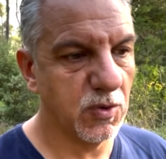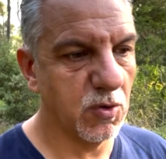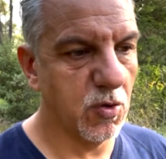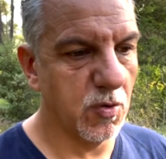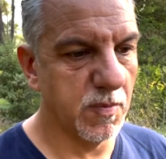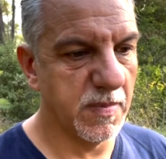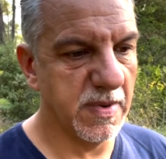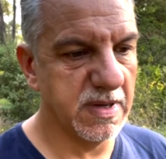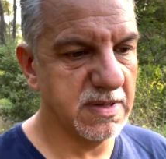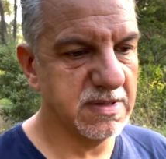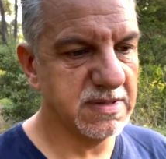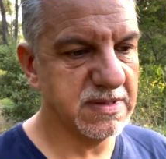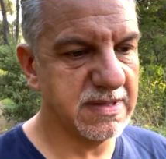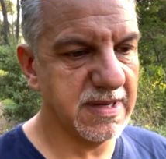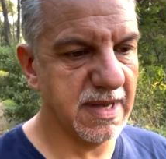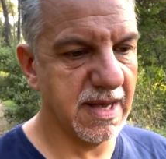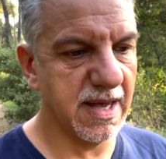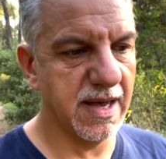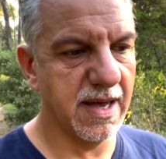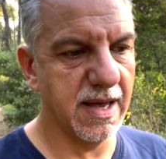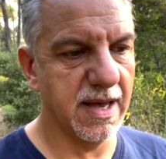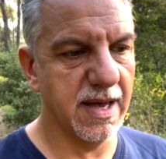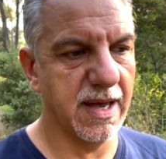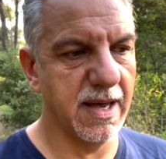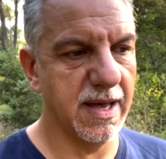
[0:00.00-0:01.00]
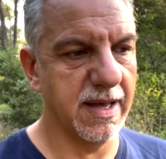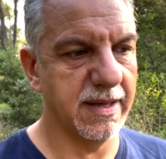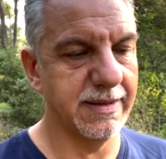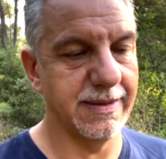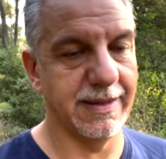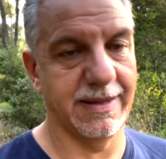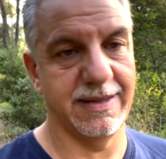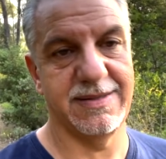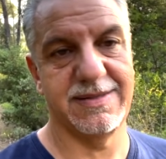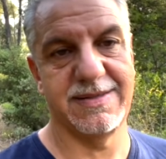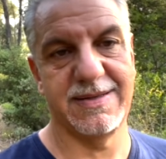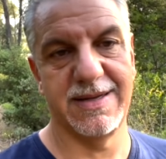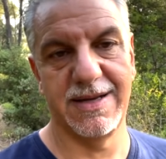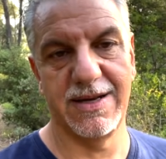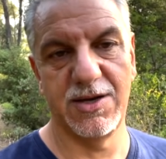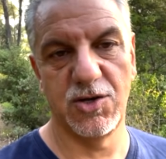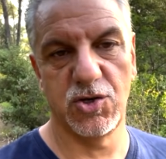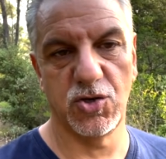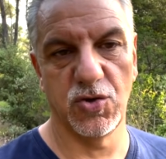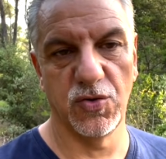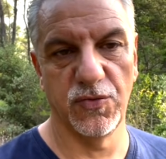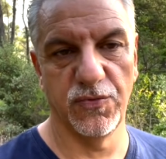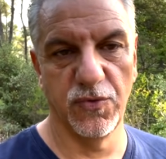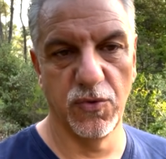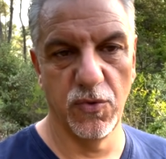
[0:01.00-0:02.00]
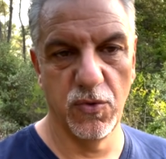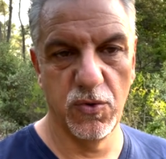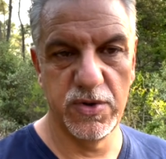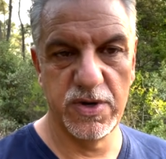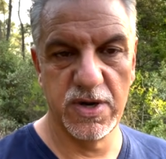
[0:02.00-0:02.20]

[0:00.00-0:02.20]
commence à dresser les chevaux,